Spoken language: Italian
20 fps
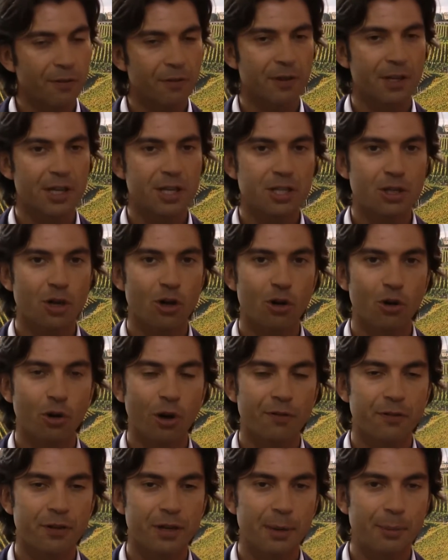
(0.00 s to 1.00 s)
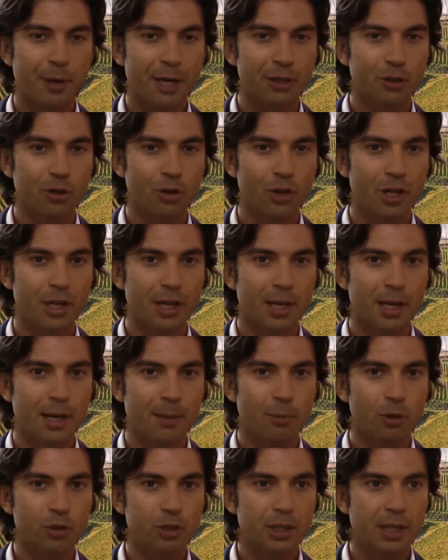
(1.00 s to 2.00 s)
finiscano il loro affinamento
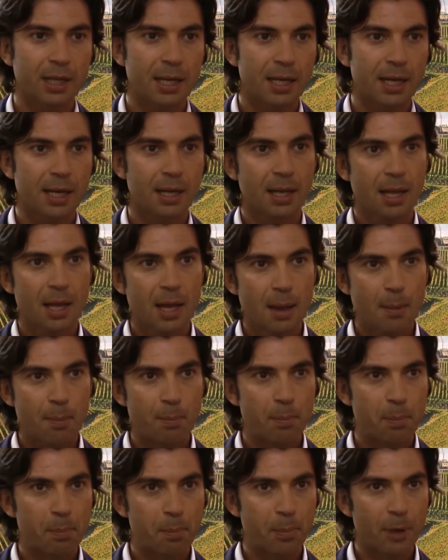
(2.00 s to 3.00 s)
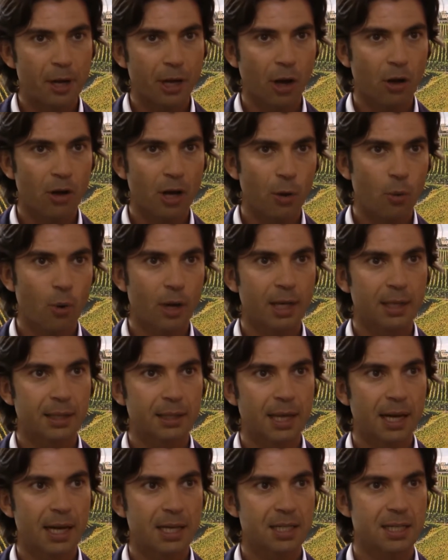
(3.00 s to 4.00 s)
in bottiglia però la
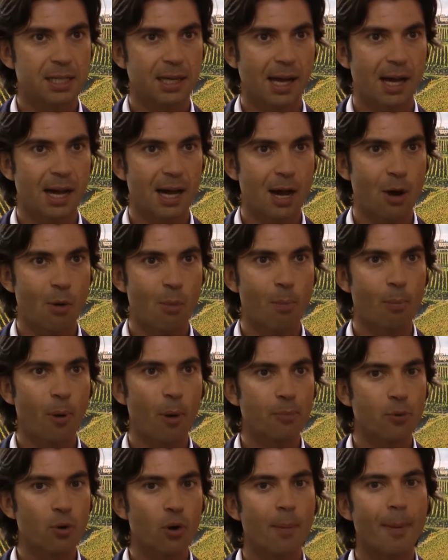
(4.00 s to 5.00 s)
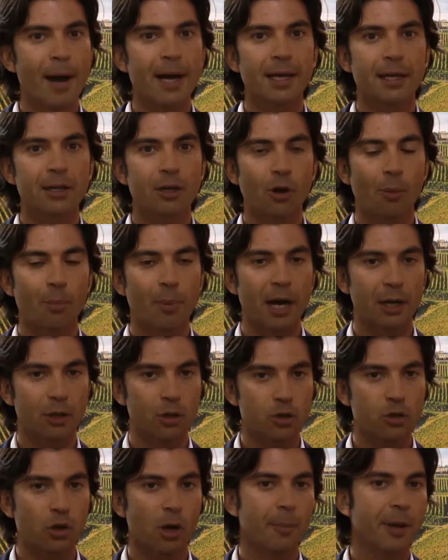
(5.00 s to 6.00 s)
qualità sarà un po' più a macchia di
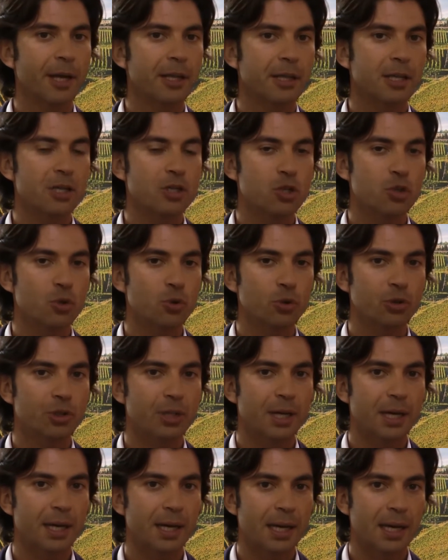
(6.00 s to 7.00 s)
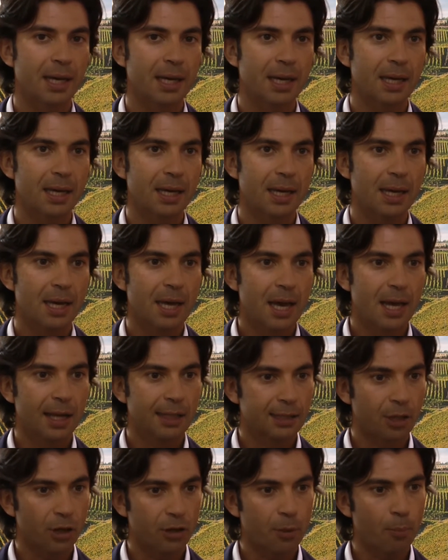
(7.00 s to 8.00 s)
ropardo, sicuramente il sud e
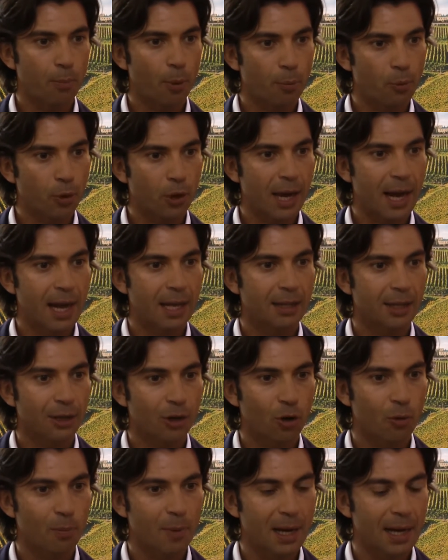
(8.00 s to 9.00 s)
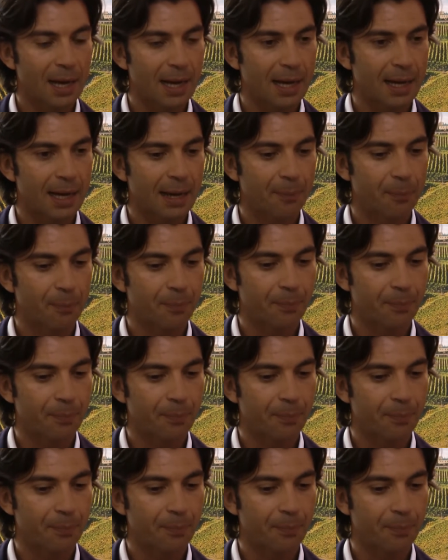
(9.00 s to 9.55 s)
zone un po' più calde come la,